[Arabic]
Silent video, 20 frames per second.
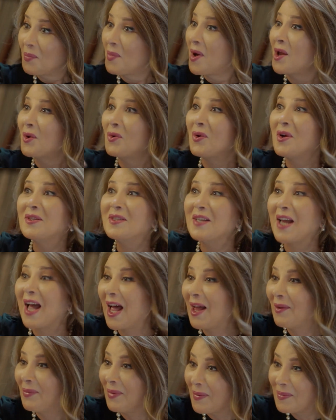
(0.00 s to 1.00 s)
مروه دي
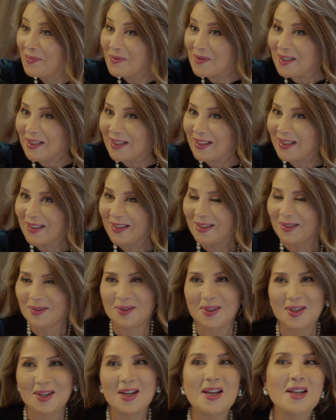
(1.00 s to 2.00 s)
حبيبتي
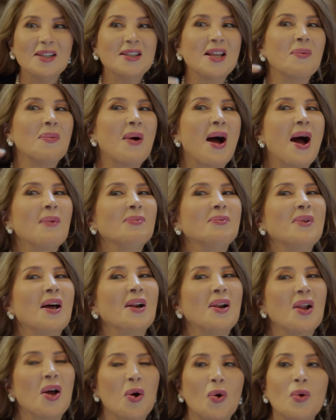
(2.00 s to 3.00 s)
طب عبد
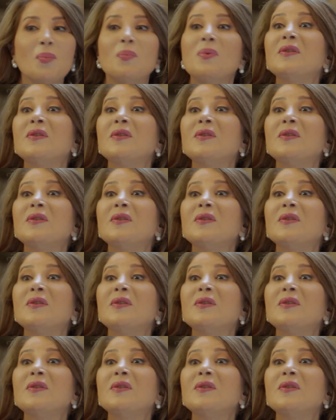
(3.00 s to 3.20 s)
الله اهو